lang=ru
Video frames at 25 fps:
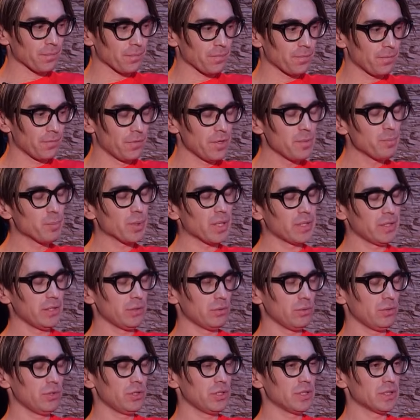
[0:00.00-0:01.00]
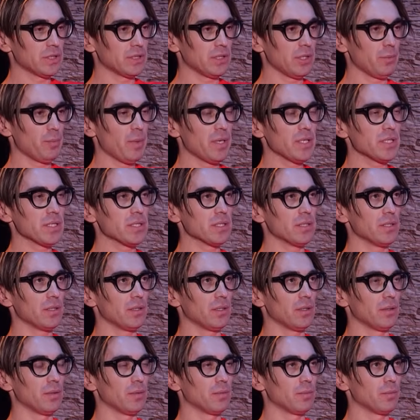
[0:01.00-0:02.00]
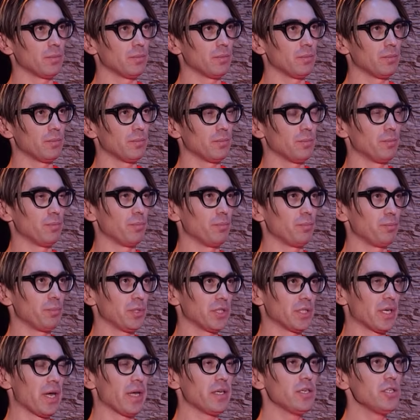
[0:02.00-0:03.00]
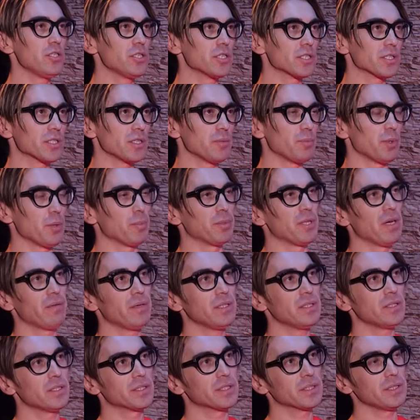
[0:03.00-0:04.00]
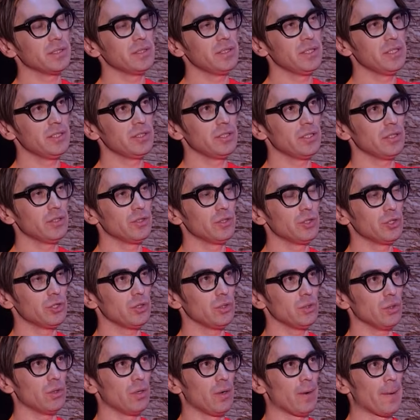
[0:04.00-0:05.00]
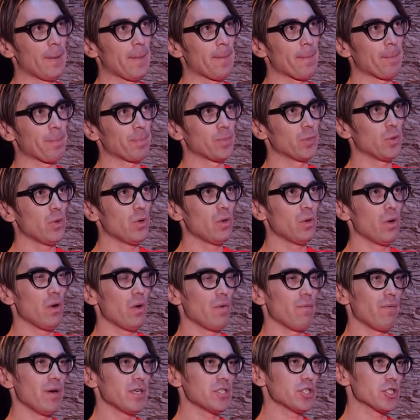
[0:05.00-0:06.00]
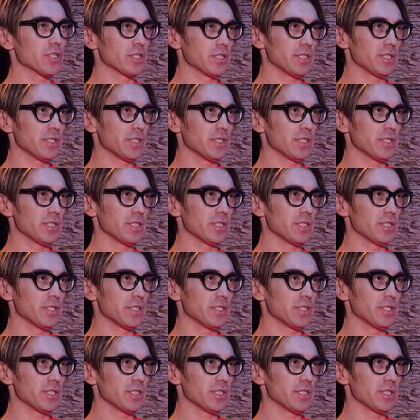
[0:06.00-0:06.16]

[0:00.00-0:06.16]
Вы планируете заниматься педагогической, преподавательской деятельностью, но ваша